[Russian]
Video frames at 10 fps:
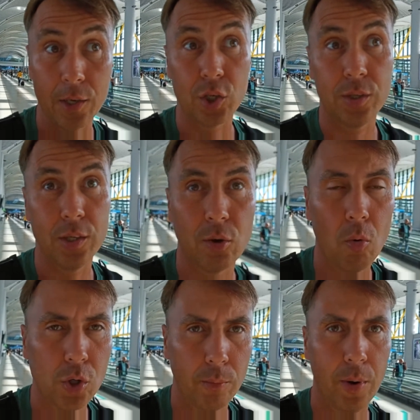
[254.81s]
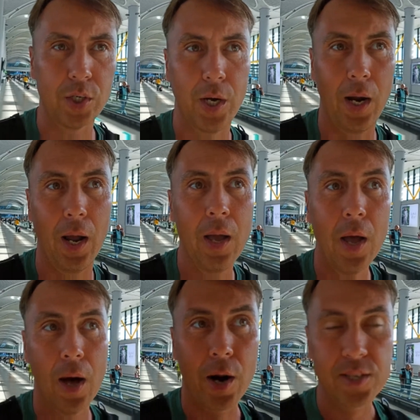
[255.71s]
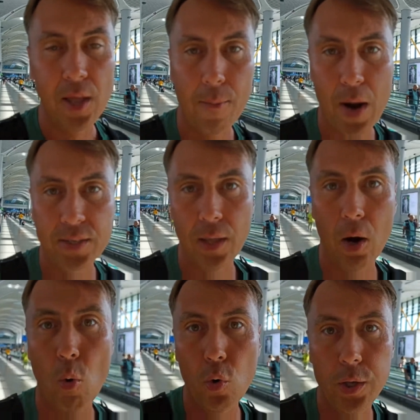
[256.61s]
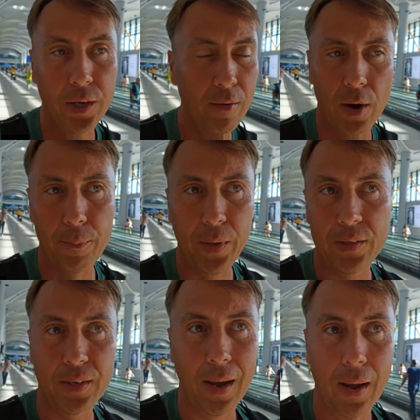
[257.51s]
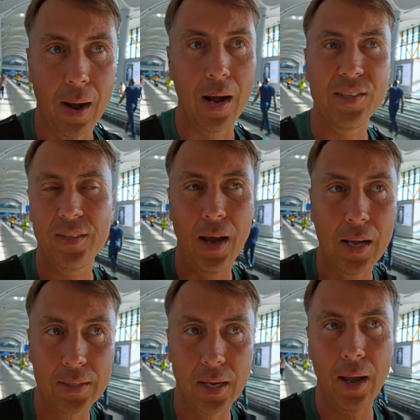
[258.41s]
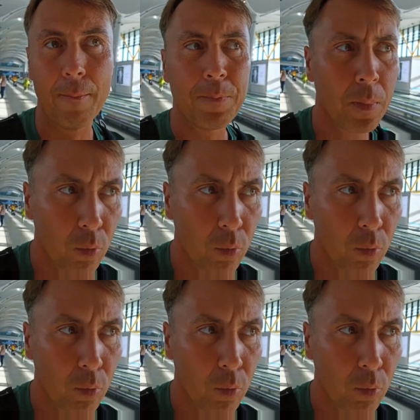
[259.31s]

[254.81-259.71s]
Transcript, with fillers: даже здесь очень большая разнообразная кухня, европейская, азиатская,